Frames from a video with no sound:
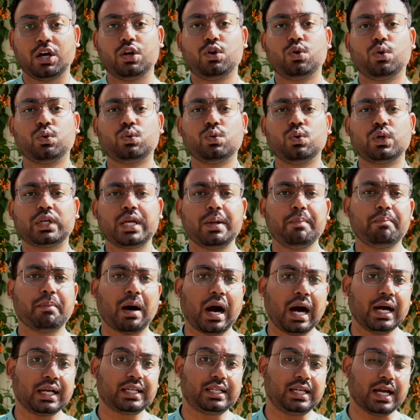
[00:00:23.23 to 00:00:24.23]
लोगों की
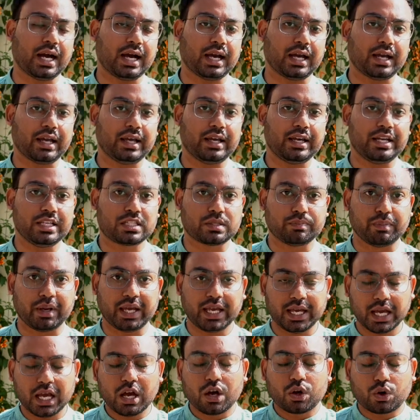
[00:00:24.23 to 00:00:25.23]
मांग क्या है
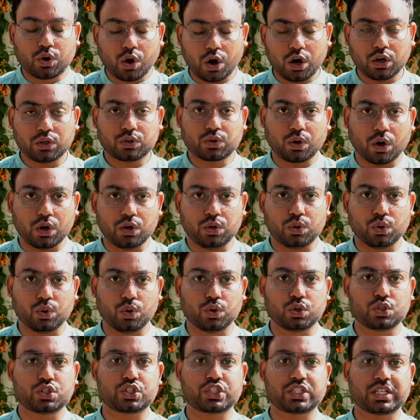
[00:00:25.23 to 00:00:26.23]
इसमें कौन कौन
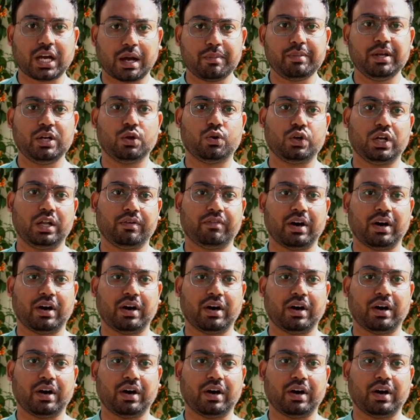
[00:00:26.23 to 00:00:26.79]
लोग शामिल होने